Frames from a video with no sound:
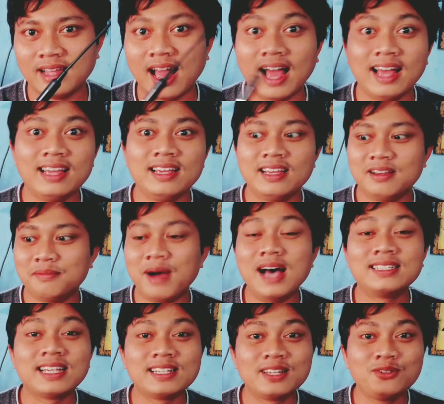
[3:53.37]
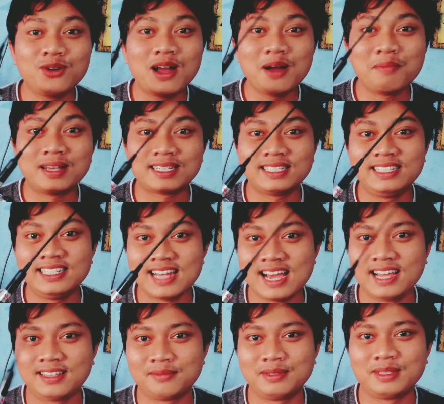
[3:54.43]
Nah, bahasanya juga bahasa
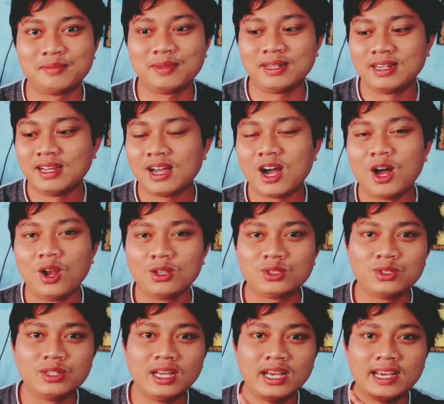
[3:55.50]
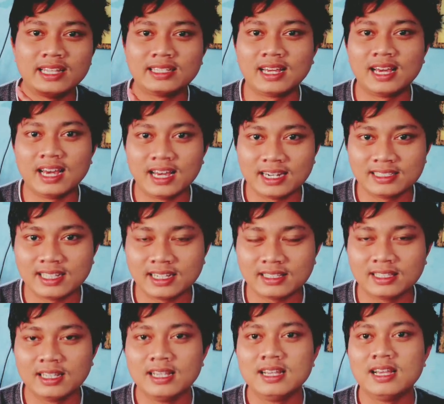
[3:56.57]
Cina ya teman-teman. Kalau sudah kita reset
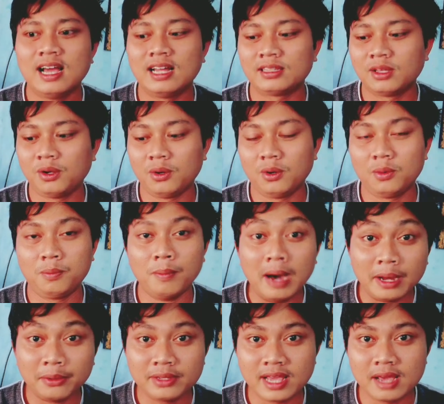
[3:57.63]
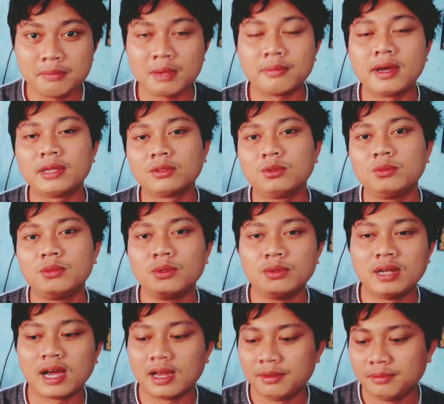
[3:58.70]
atau barunya memang itu
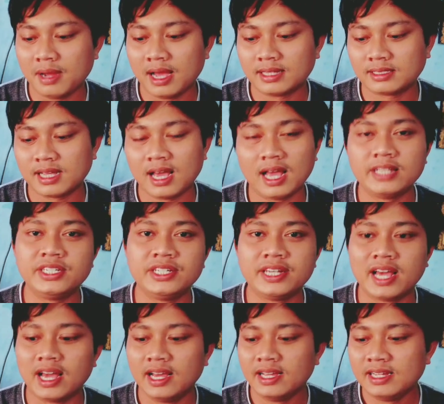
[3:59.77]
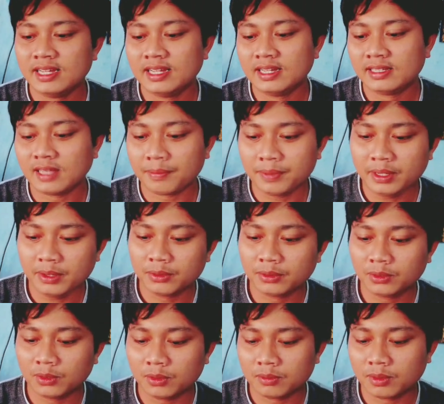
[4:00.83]
menggunakan bahasa Cina tapi
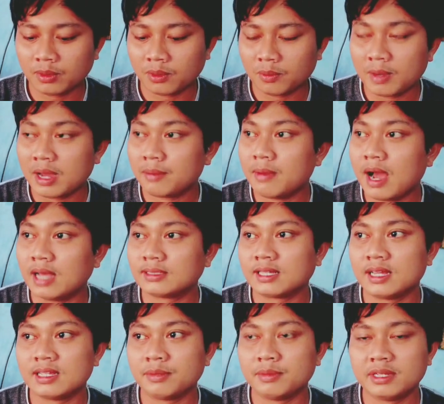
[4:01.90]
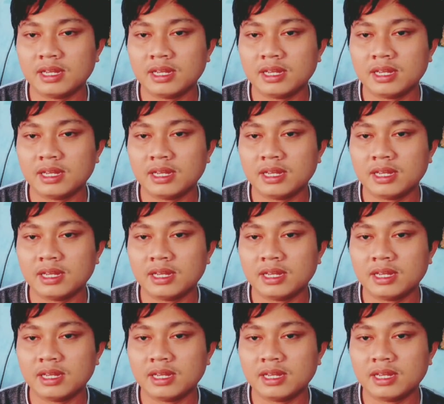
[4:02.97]
untuk mengubah bahasanya